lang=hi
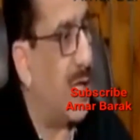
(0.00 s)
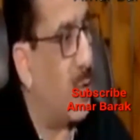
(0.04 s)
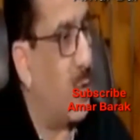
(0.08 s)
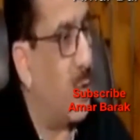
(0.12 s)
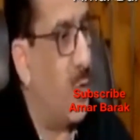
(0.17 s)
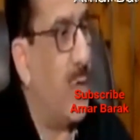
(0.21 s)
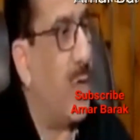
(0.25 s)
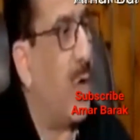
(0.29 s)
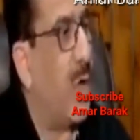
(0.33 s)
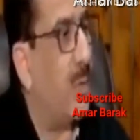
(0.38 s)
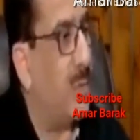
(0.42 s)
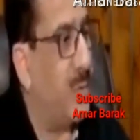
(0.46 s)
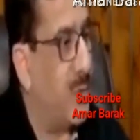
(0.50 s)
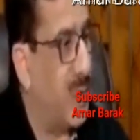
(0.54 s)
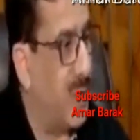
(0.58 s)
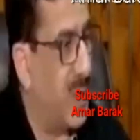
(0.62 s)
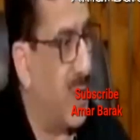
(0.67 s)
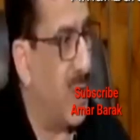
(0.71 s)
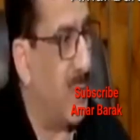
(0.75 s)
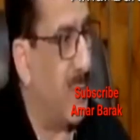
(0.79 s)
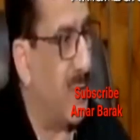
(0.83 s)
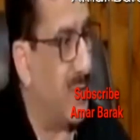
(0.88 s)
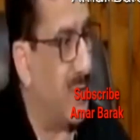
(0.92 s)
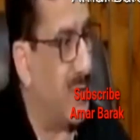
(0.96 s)
आगे कोई
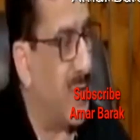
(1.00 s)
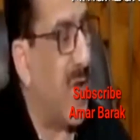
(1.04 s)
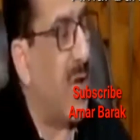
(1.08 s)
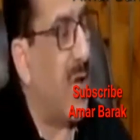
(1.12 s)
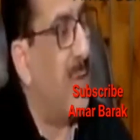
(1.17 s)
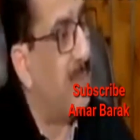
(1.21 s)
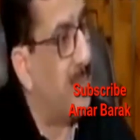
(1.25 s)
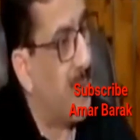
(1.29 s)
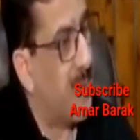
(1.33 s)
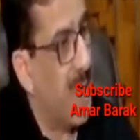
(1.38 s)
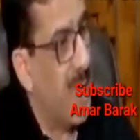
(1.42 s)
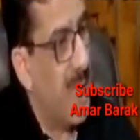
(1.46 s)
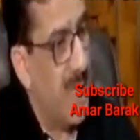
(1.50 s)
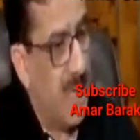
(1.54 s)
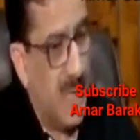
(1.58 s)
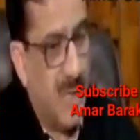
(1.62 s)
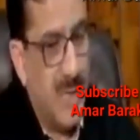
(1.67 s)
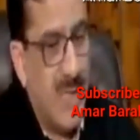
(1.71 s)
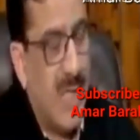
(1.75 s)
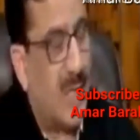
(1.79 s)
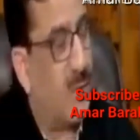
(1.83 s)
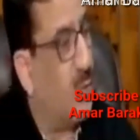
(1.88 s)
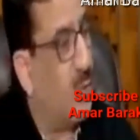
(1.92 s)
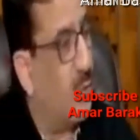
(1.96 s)
ऑप्शन नहीं बचता
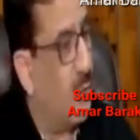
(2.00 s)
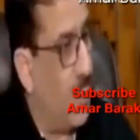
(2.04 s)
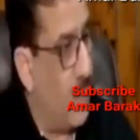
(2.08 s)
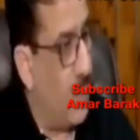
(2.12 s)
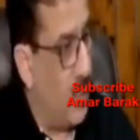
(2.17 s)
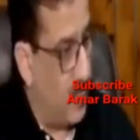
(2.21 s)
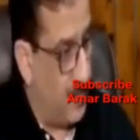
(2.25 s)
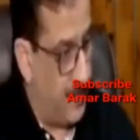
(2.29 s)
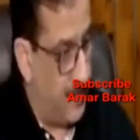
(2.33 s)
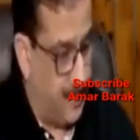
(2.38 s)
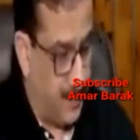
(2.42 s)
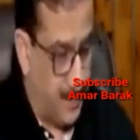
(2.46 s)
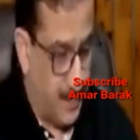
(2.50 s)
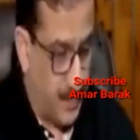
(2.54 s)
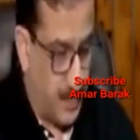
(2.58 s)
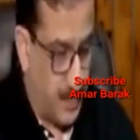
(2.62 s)
या तो वो